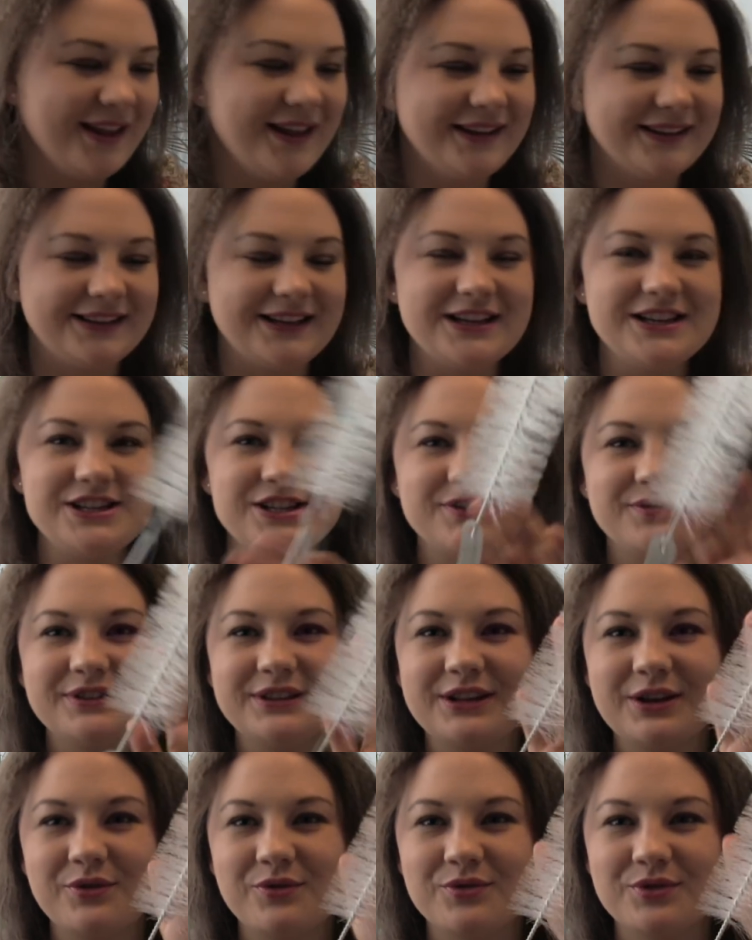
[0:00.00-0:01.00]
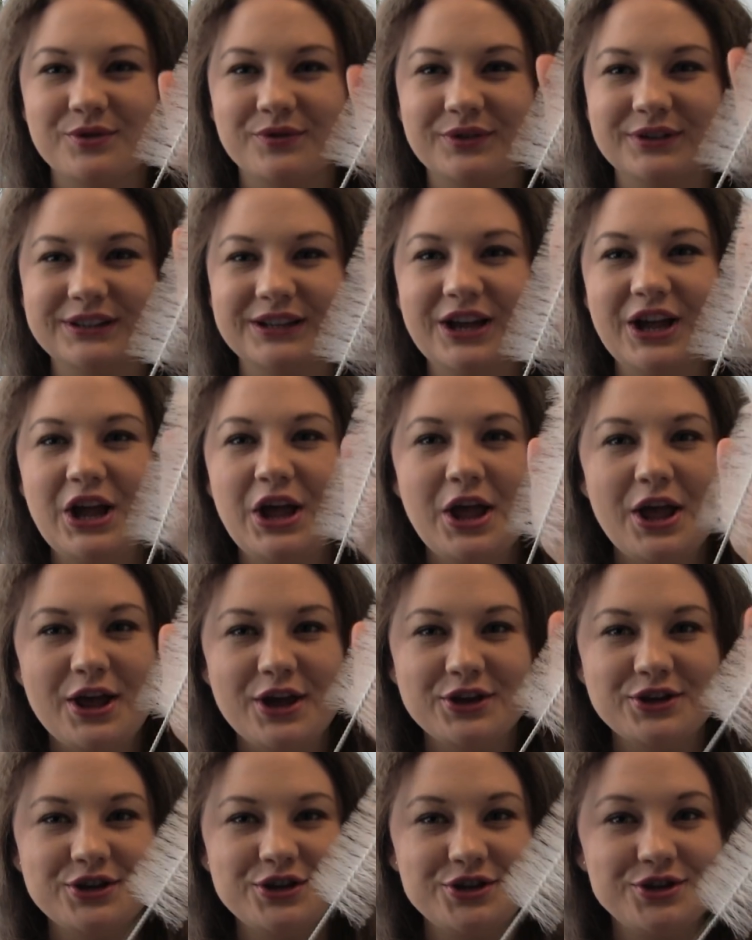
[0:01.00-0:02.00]
Дальше вот такую вот
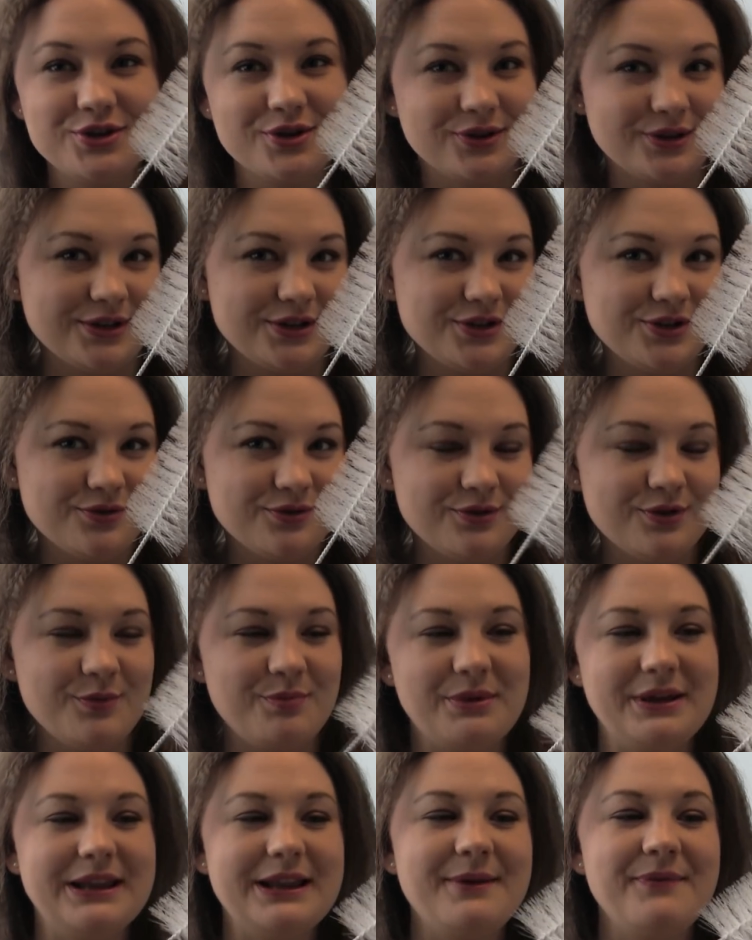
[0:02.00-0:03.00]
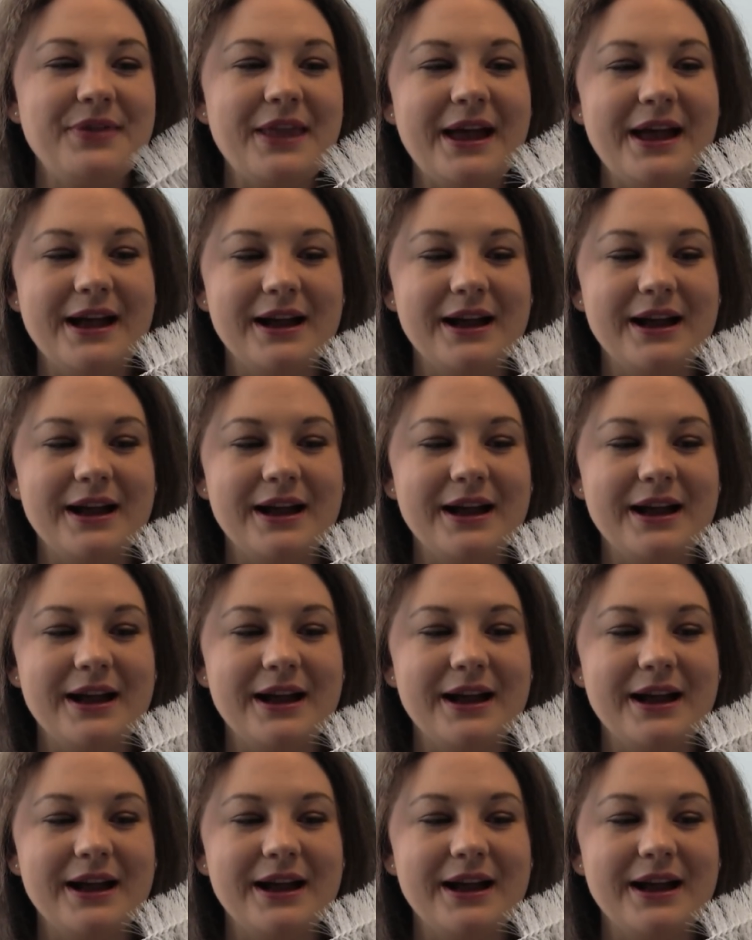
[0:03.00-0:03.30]
щеточку купила.